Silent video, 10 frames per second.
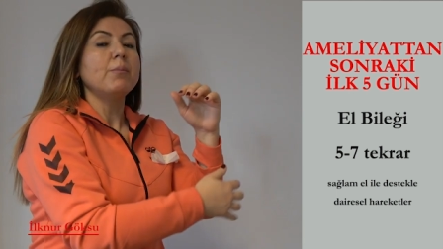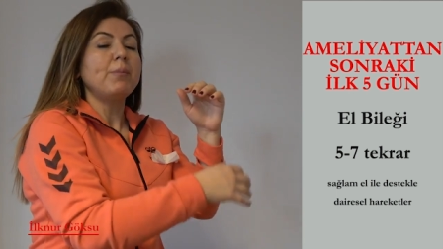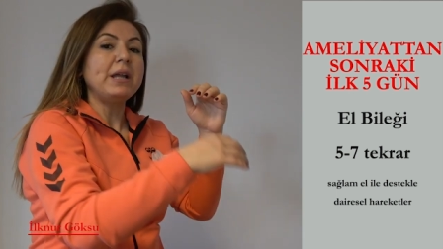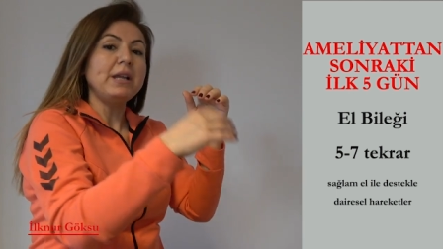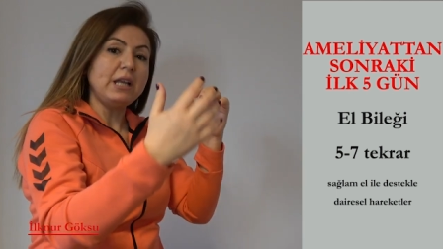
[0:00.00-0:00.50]

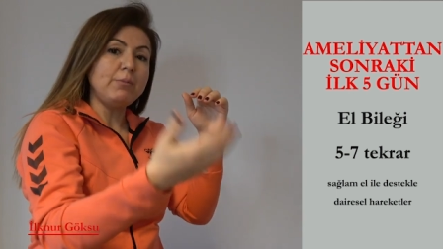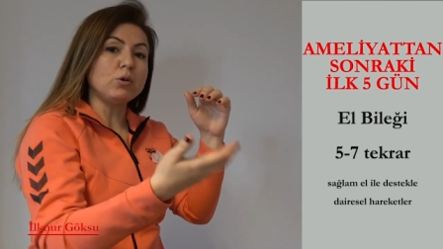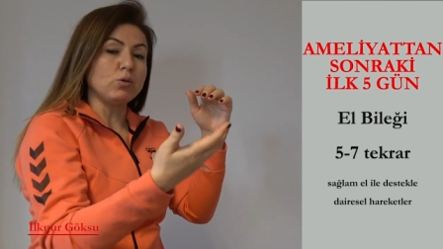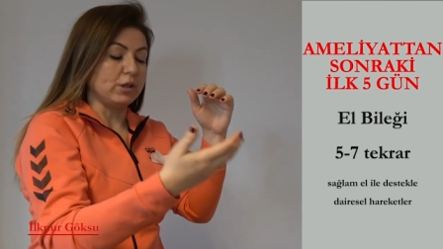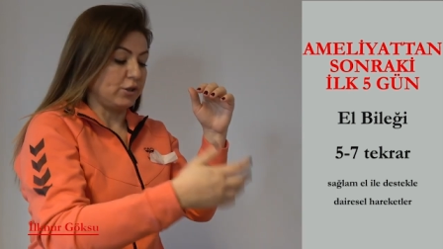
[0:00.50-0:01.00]
Ben elimi
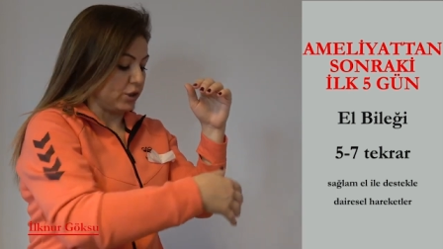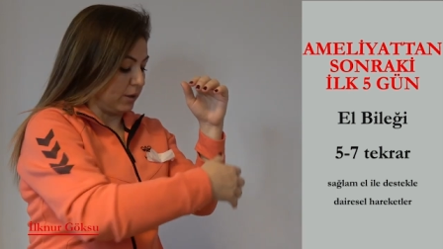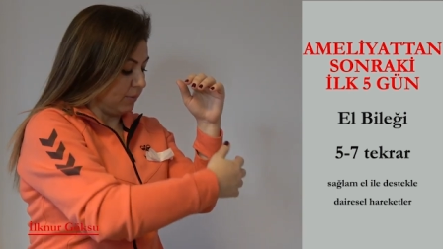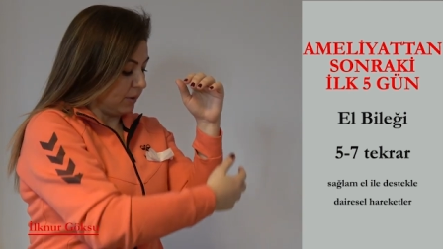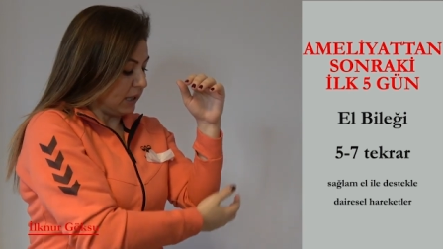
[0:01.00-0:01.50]

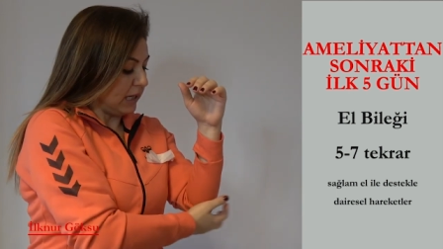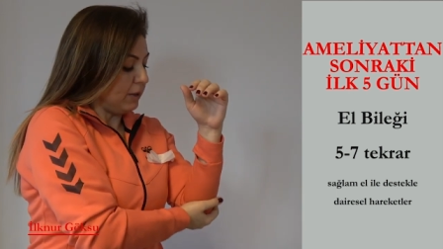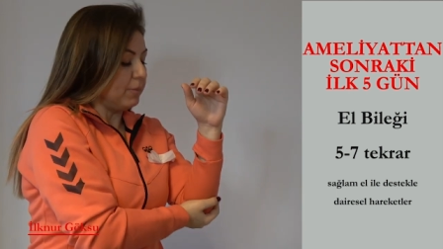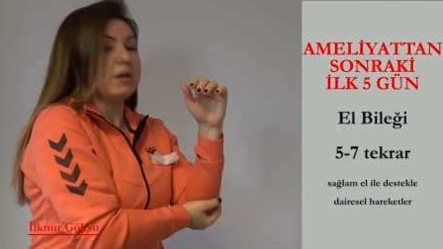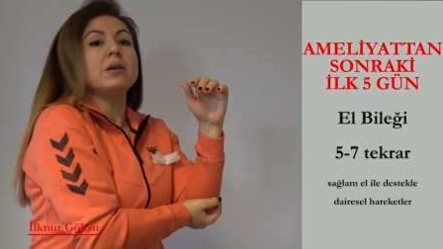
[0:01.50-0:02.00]
kullanacağım.
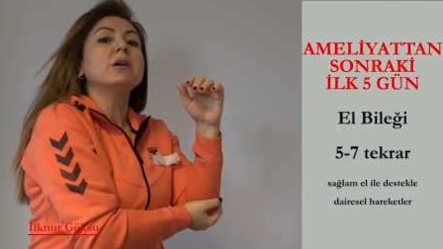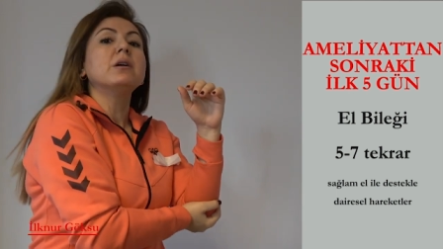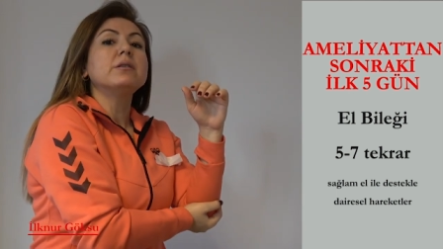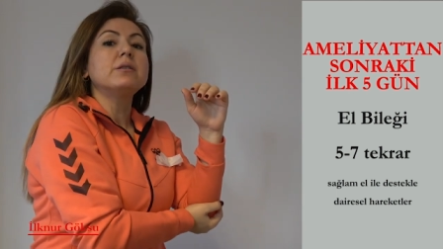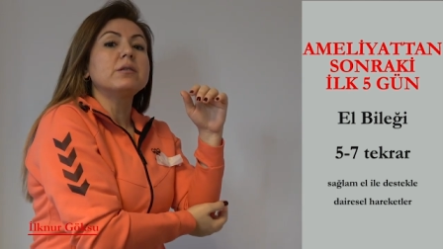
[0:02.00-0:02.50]
Elimi
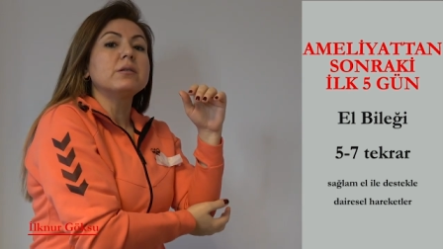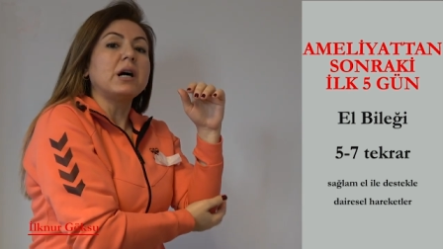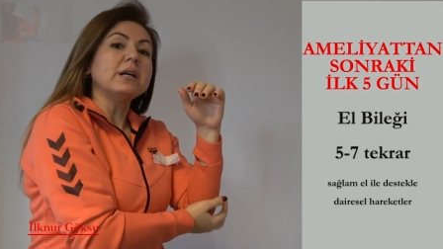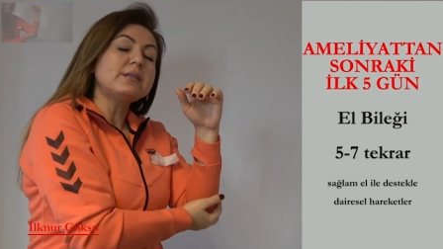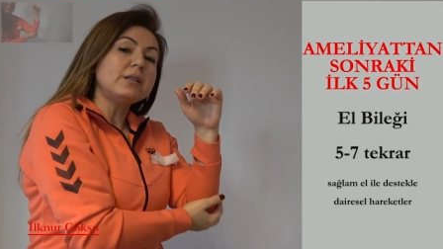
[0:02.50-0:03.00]

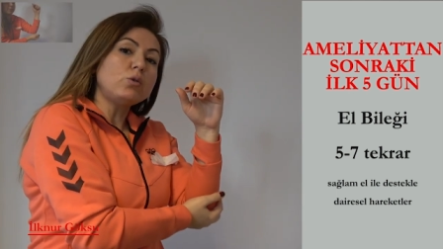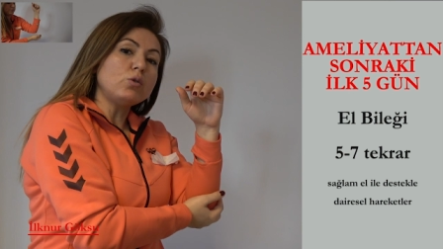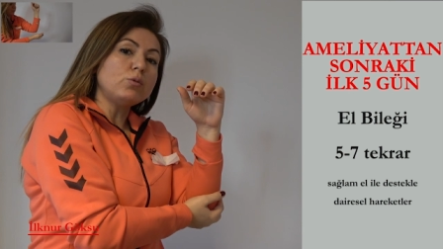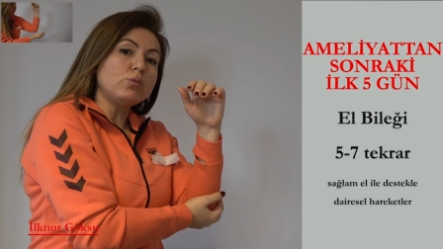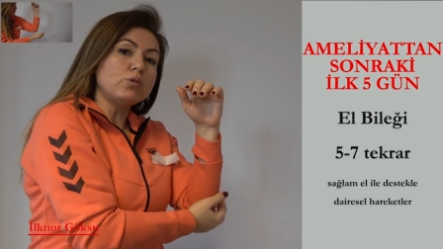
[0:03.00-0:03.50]
hasta
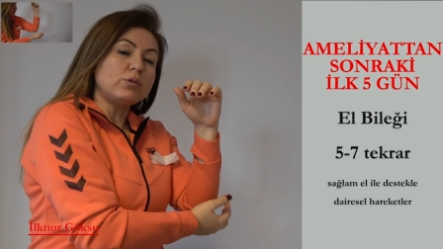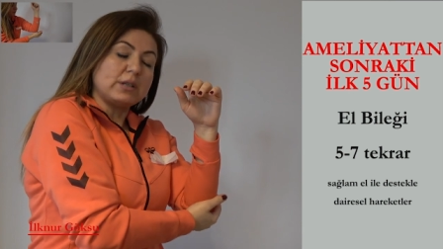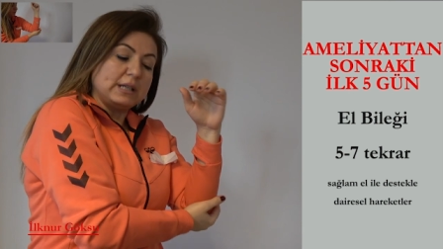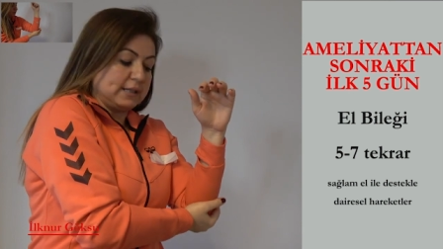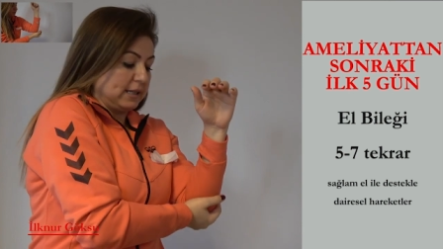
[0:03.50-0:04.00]
kolumu
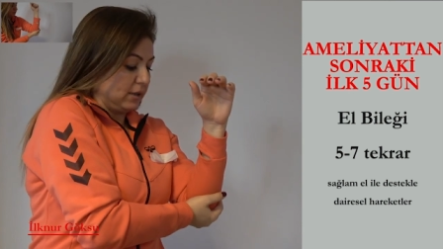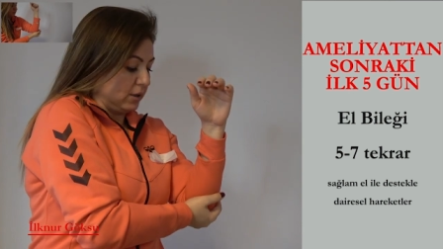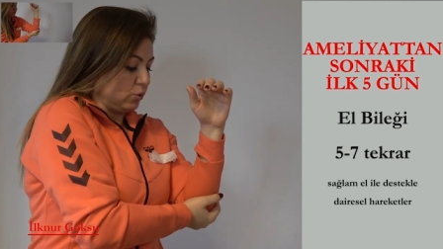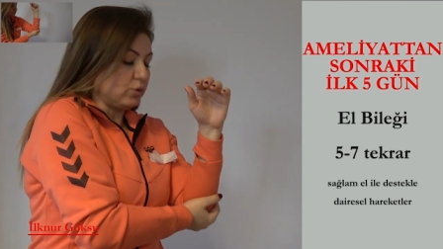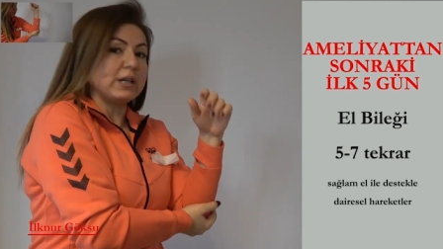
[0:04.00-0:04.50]

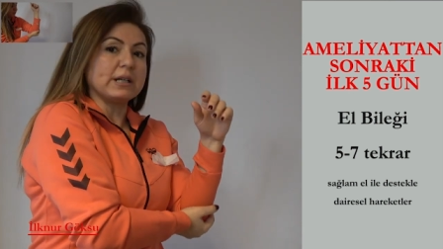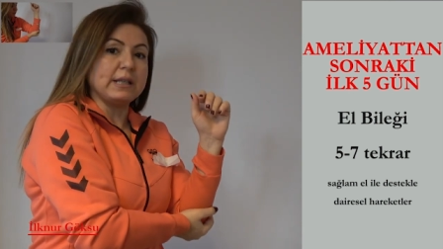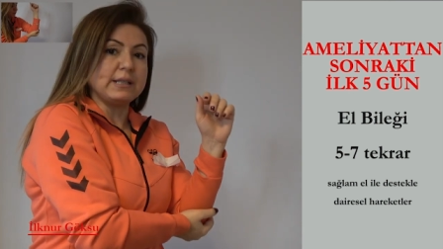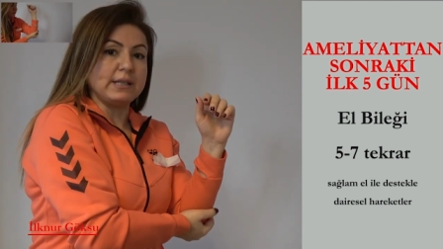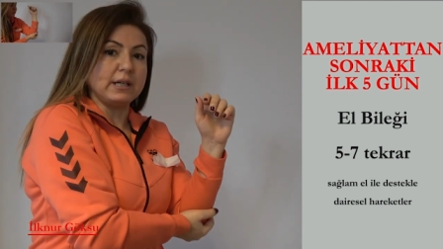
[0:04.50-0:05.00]
dirseğinden tutarak
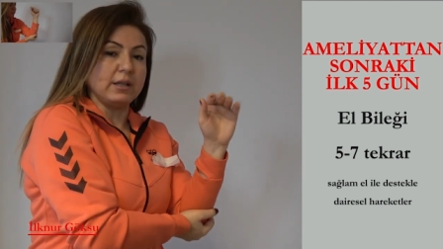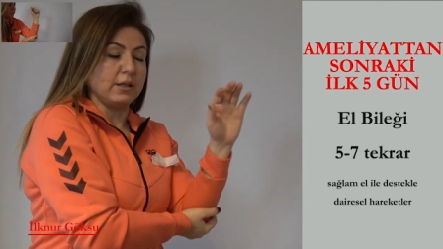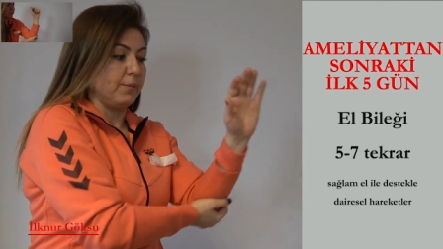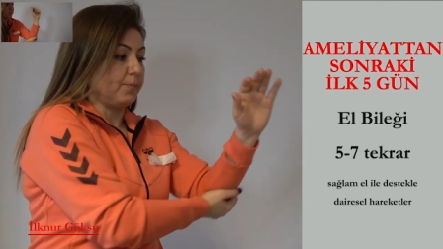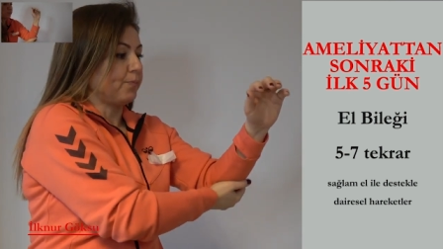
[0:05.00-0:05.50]

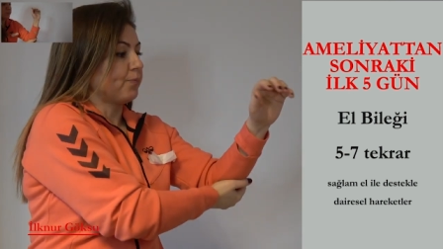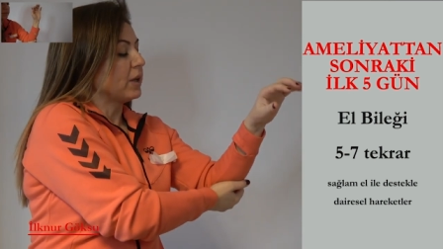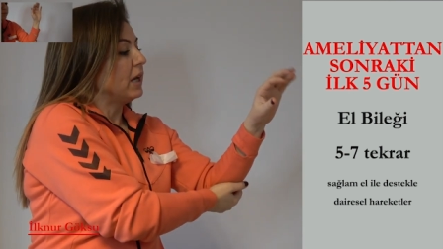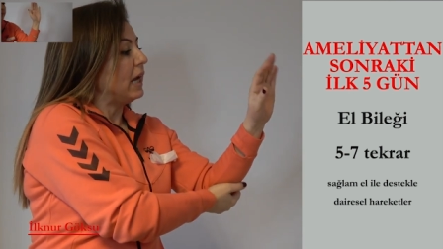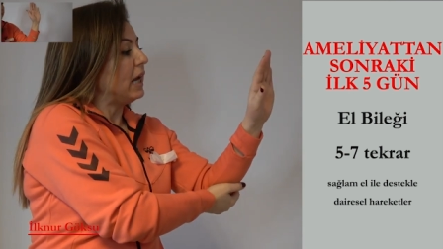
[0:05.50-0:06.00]
destekledim.
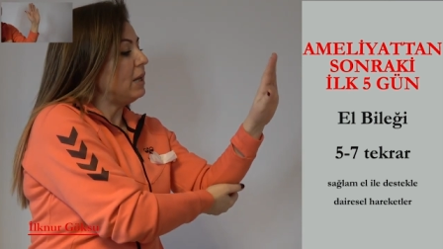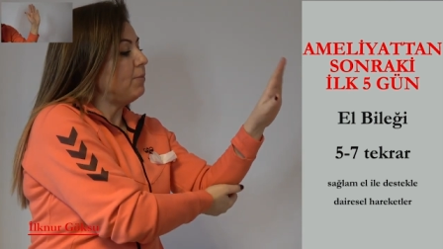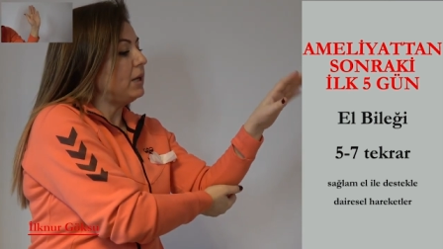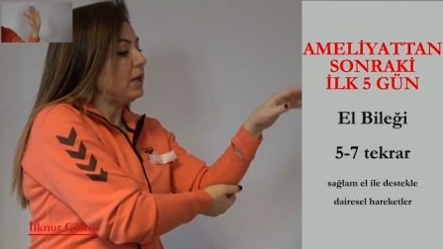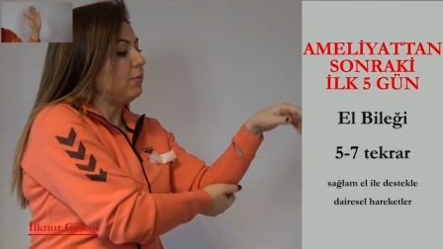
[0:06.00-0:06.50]
El
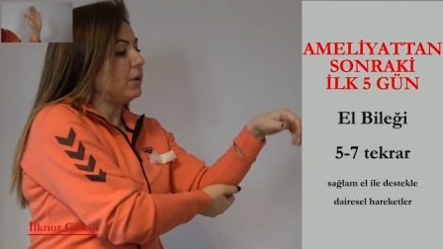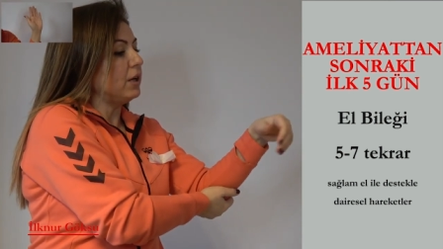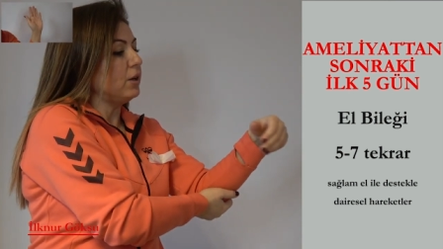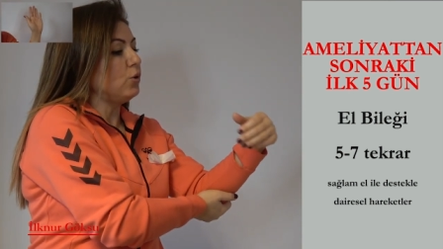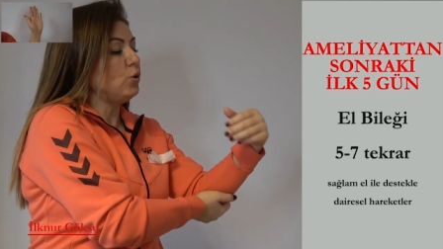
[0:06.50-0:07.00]

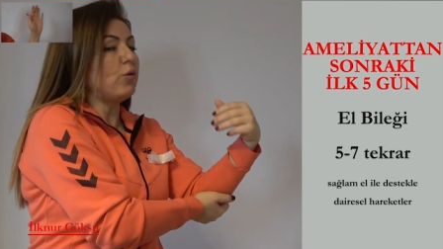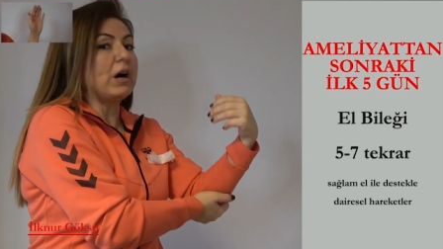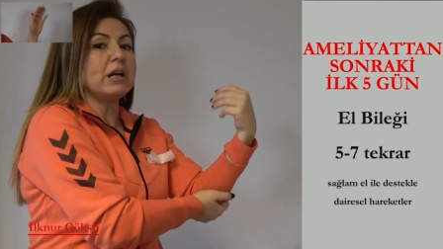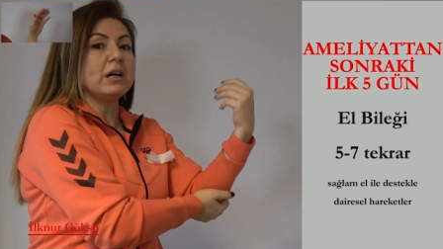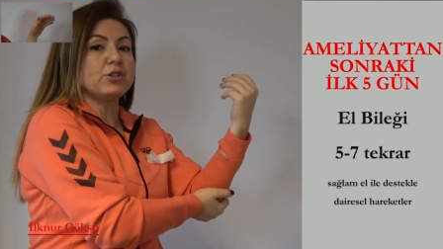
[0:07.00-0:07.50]
bileğimle
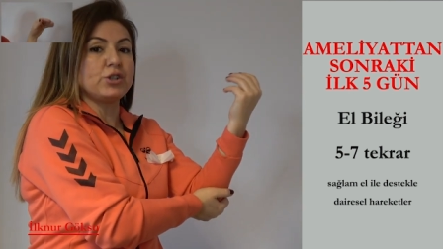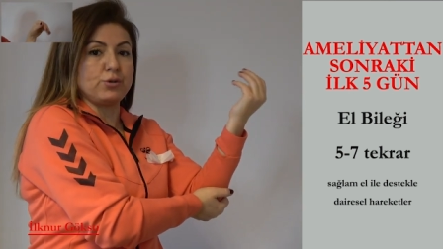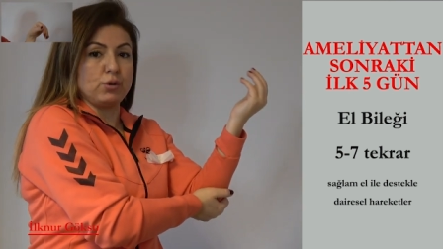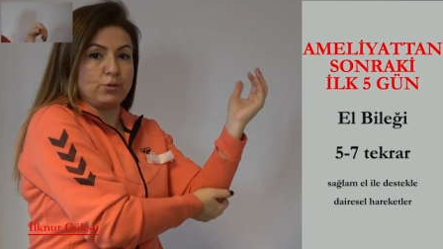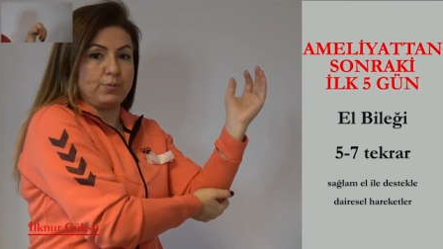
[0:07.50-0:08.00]
yuvarlak
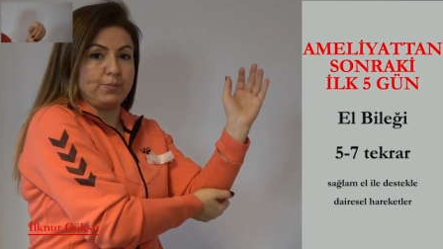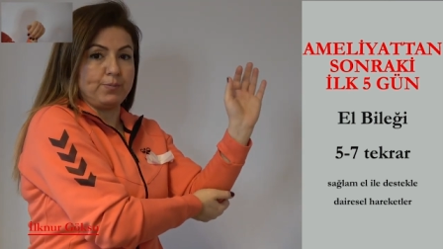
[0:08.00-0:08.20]
çiziyorum.